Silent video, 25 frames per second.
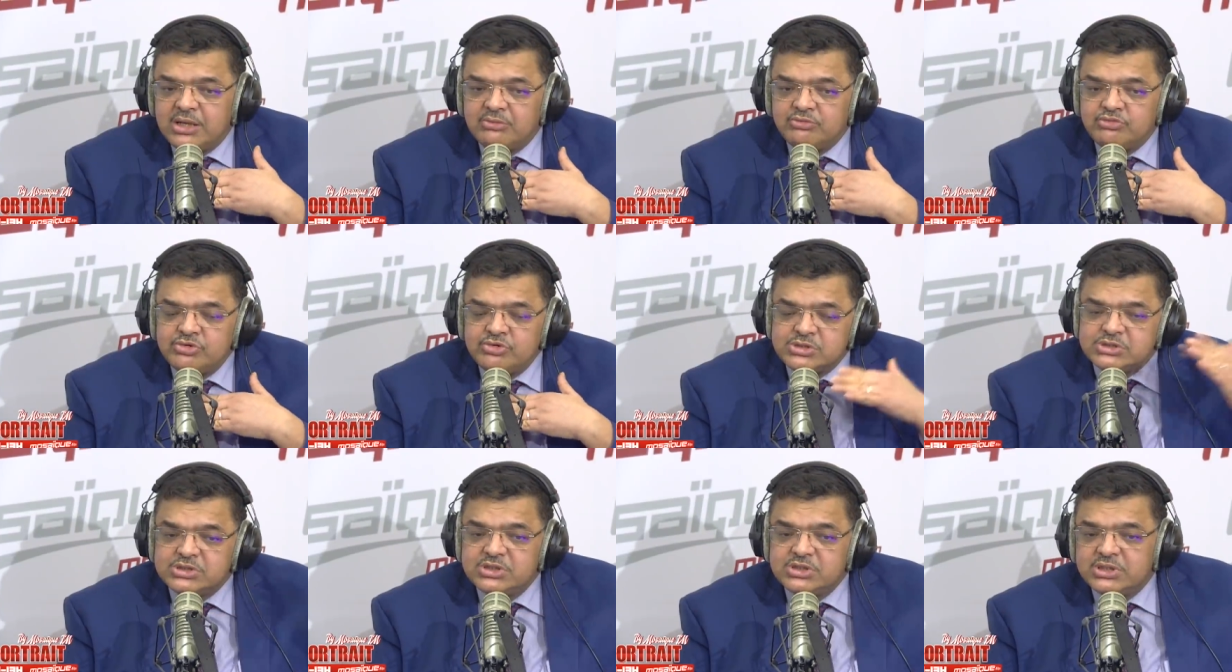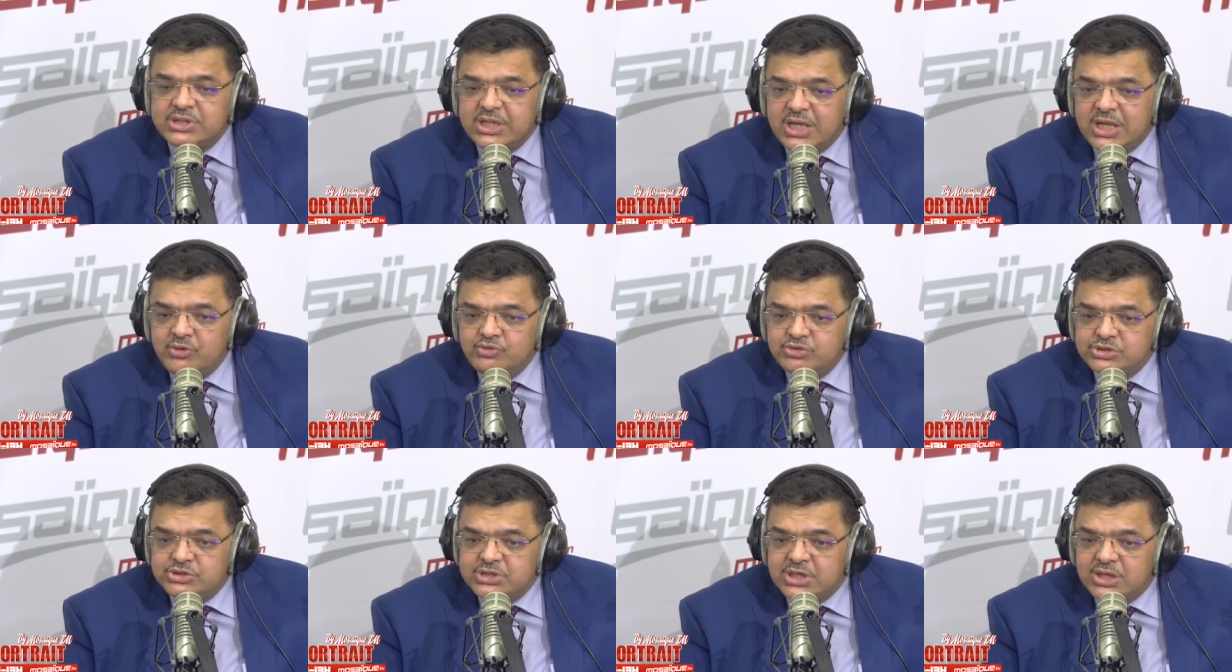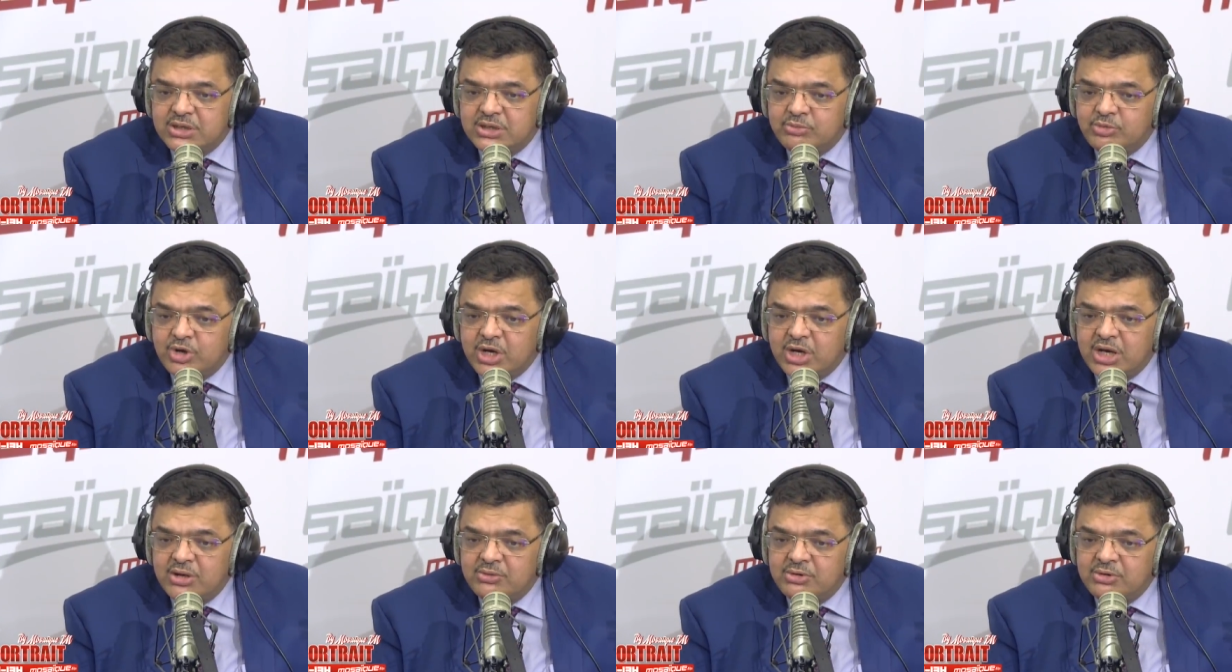وصلت اوجه
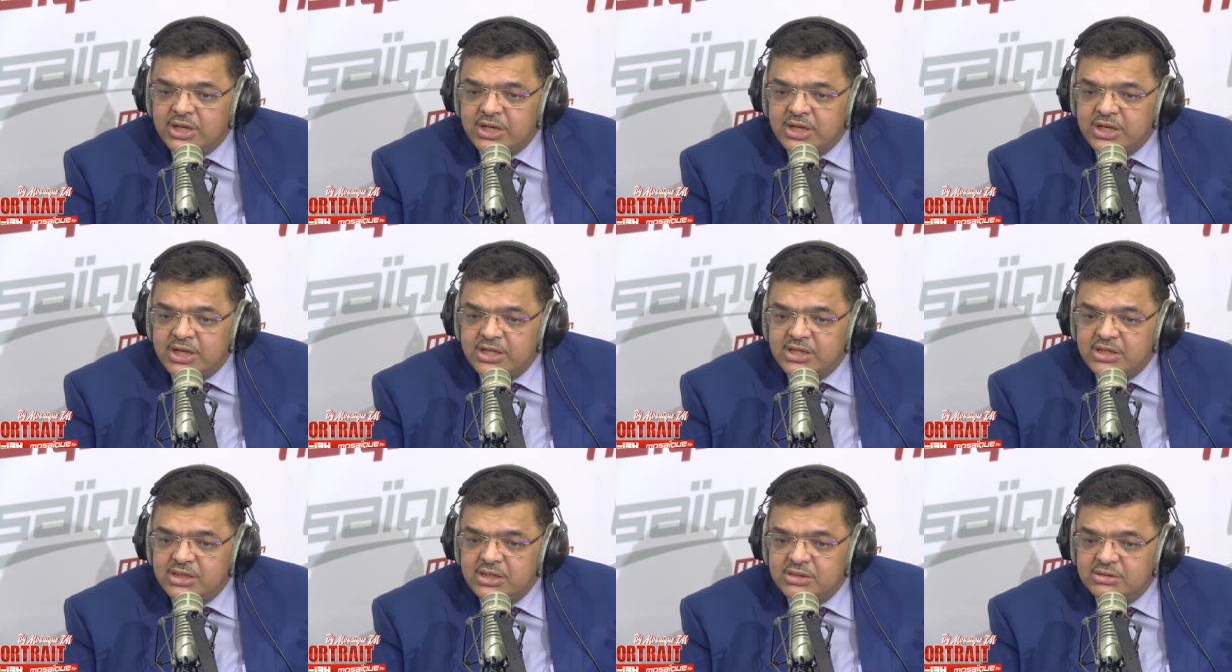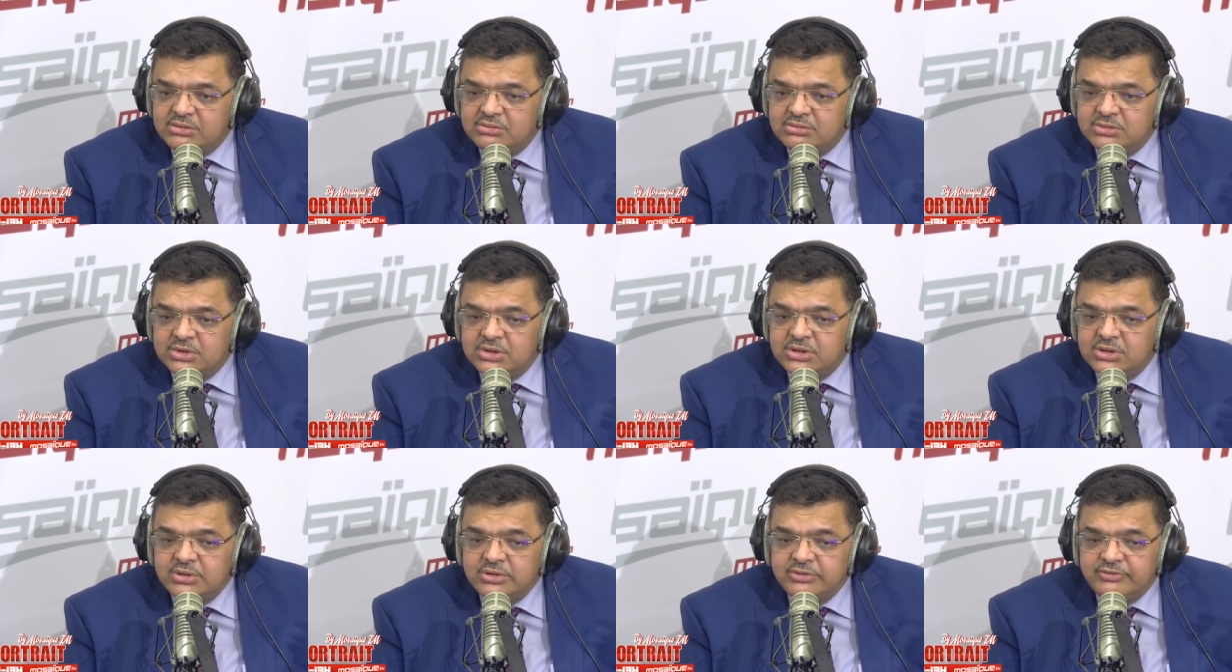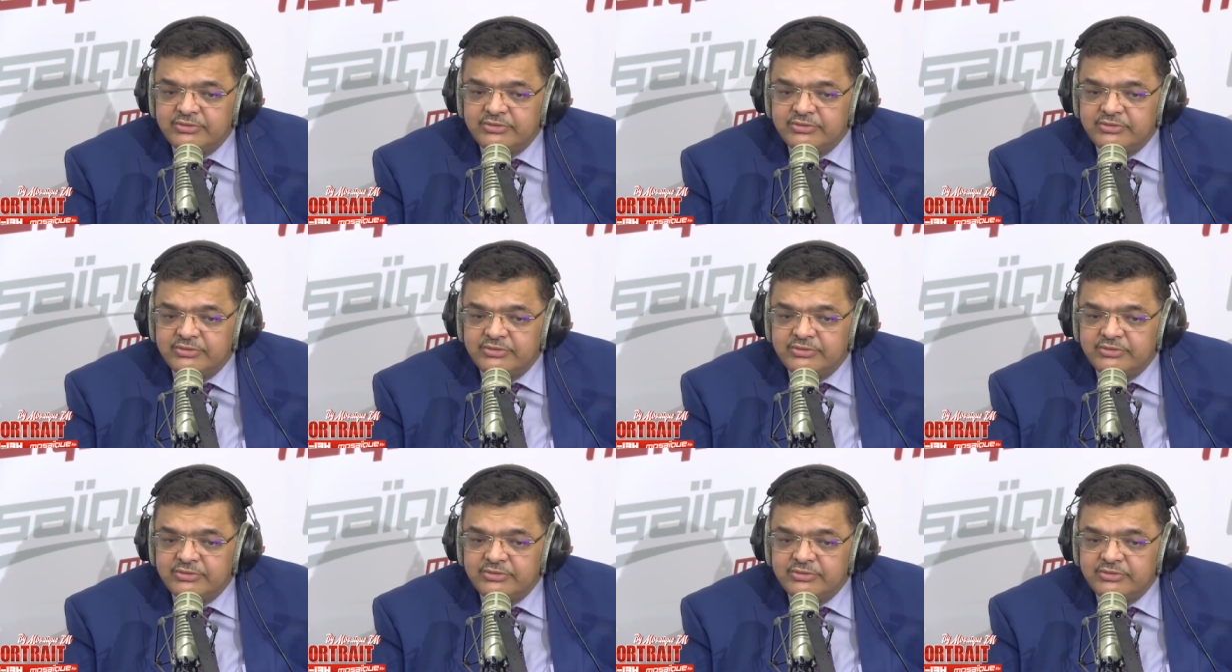المحاوله هذه